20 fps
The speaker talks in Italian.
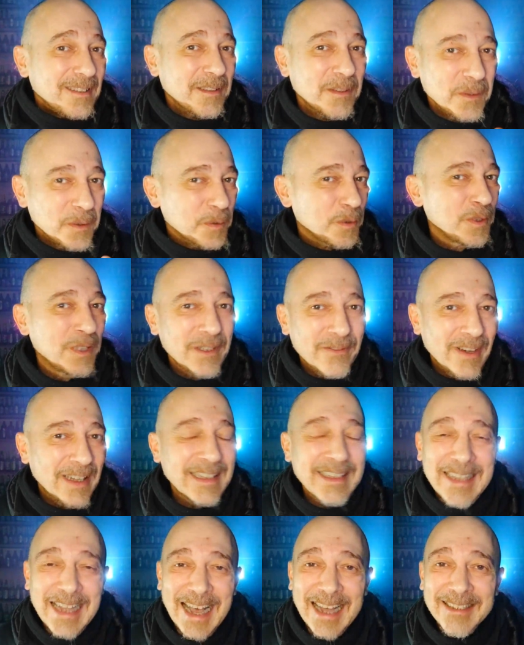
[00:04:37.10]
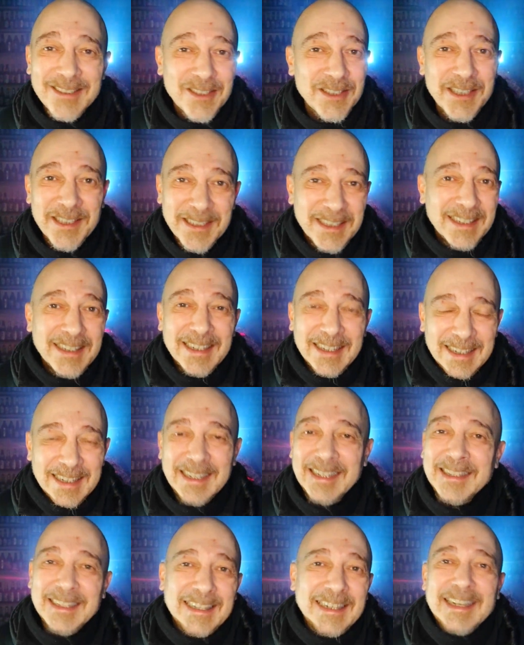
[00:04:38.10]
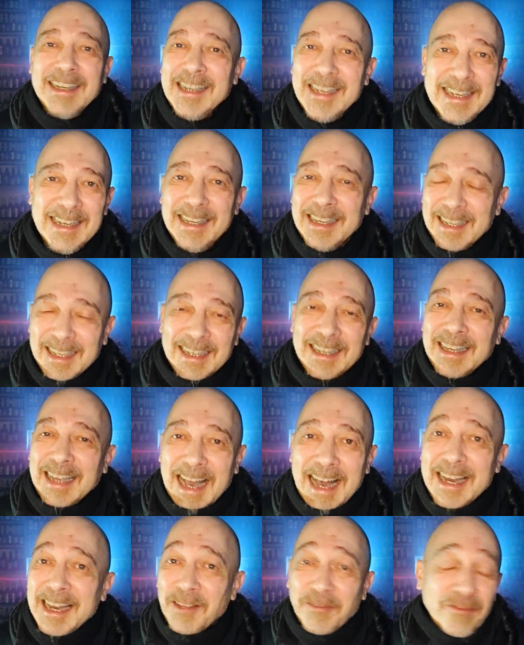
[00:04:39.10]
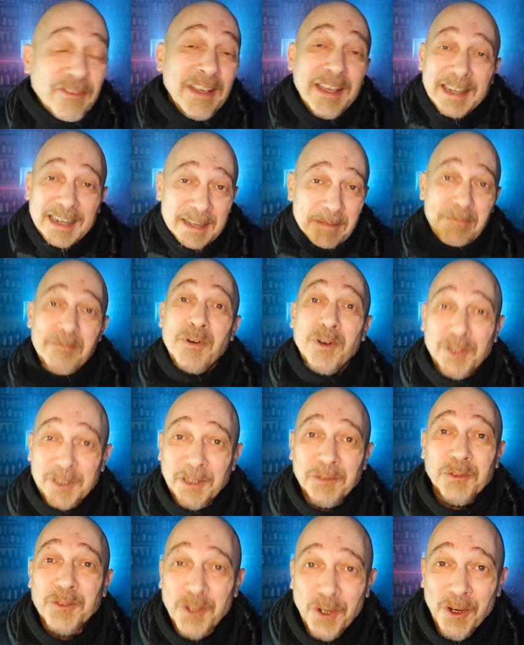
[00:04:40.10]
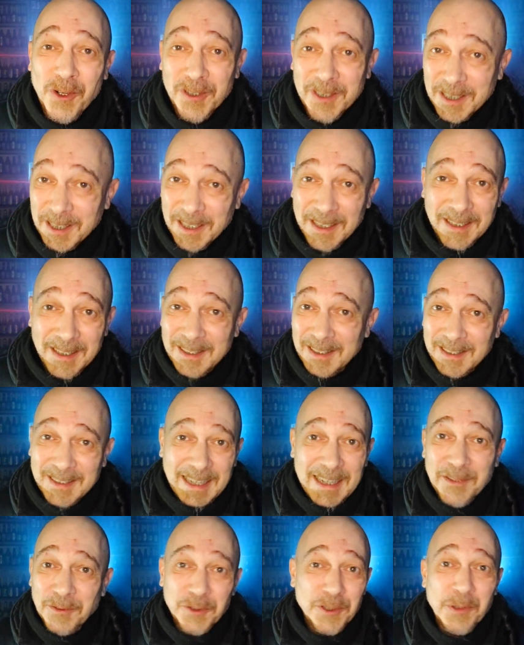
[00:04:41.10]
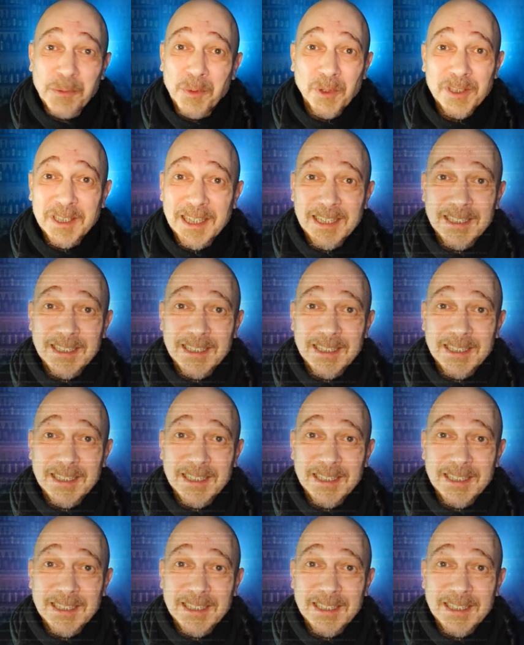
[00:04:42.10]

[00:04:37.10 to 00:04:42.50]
sono tutti vantaggi che alla fine portano soldi e non si può